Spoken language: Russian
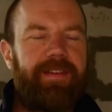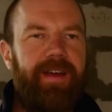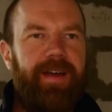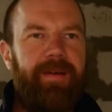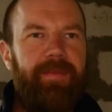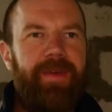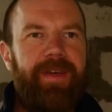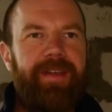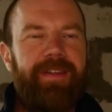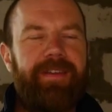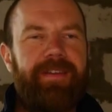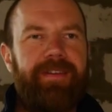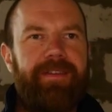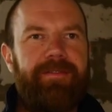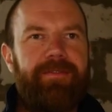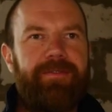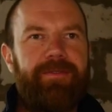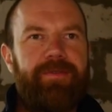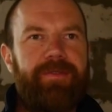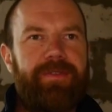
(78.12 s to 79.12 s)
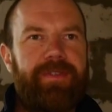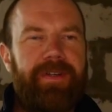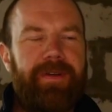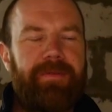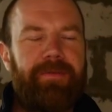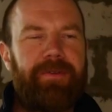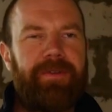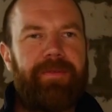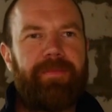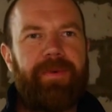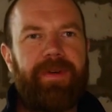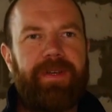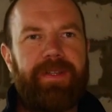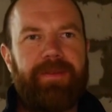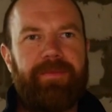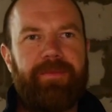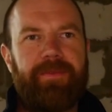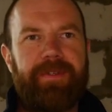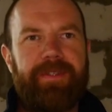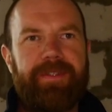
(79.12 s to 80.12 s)
На объекте ведутся работы,
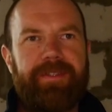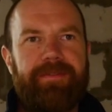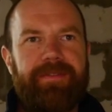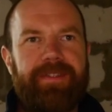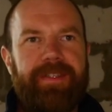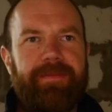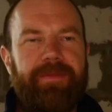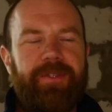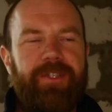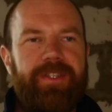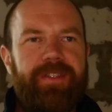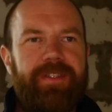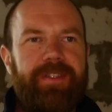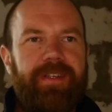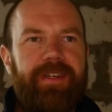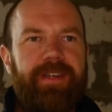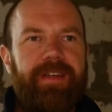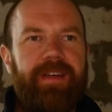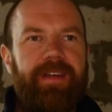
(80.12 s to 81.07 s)
поэтому не совсем чисто.